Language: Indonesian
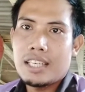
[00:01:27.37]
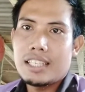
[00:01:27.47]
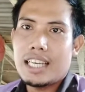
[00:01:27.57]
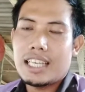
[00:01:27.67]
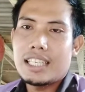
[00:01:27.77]

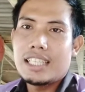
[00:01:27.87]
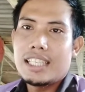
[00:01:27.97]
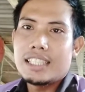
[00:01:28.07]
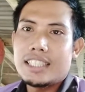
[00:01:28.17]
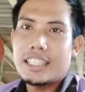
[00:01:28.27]
Nah,
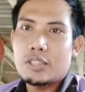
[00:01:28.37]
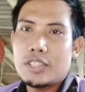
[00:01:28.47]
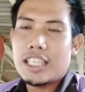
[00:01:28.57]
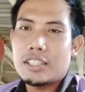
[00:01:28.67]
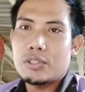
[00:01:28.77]

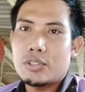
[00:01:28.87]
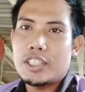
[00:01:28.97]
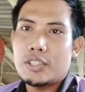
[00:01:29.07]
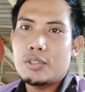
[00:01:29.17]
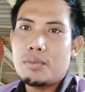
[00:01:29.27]
siklus estrus
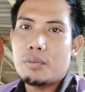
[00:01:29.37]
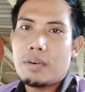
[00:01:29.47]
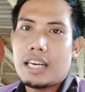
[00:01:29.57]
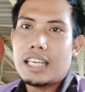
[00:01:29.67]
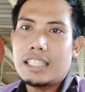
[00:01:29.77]
itu
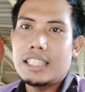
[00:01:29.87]
merupakan